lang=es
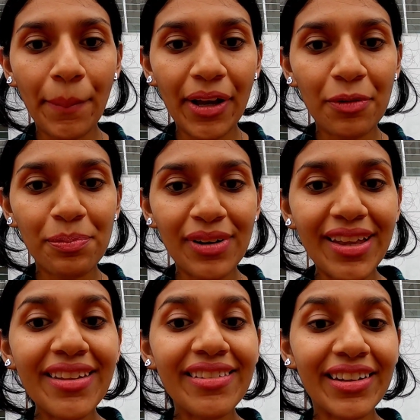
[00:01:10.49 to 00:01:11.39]
pero
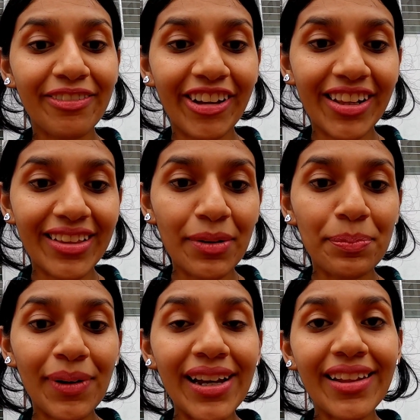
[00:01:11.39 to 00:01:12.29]
puede servirte
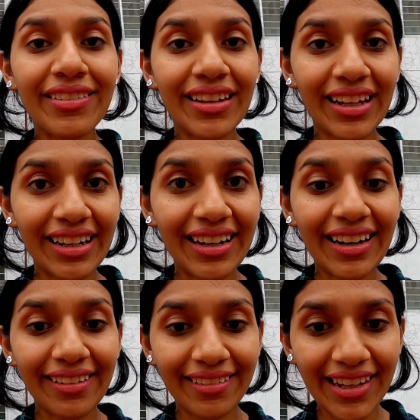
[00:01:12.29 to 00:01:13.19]
para seguir
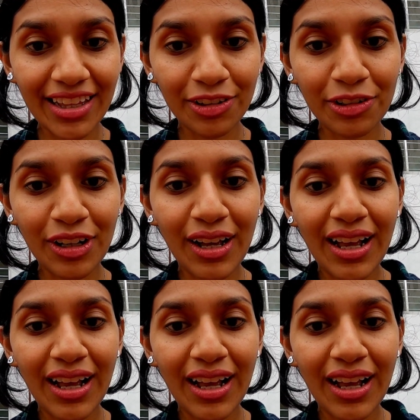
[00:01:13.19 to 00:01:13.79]
creciendo.